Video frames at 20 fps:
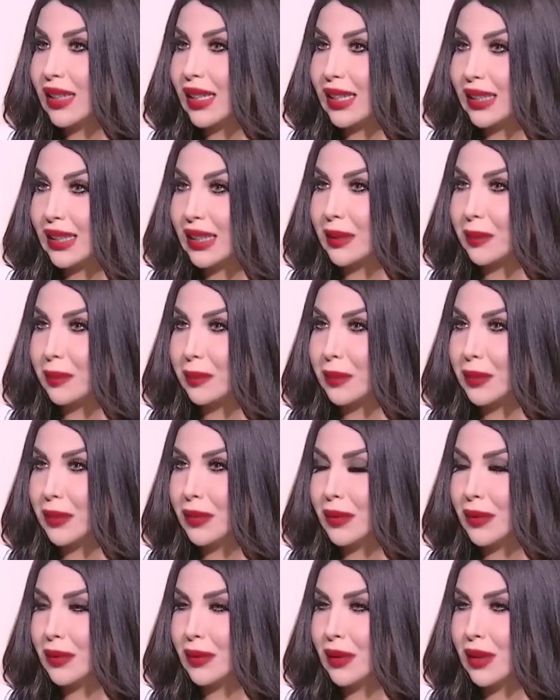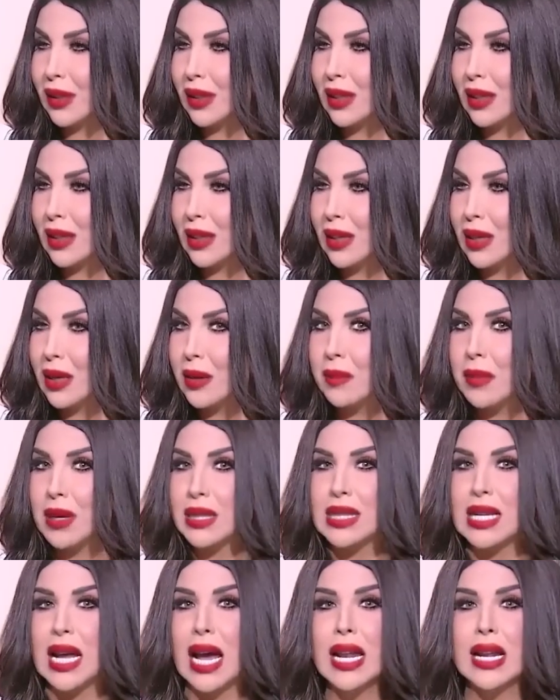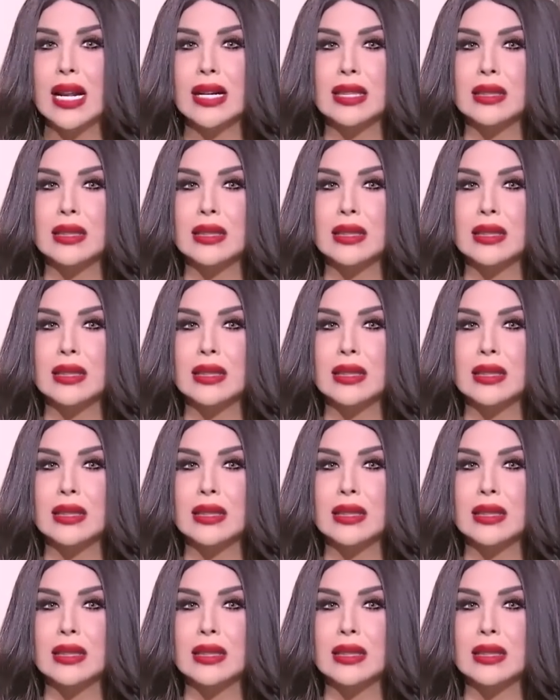غريب مش حدش عارف يوصل لها بس أبداً. احنا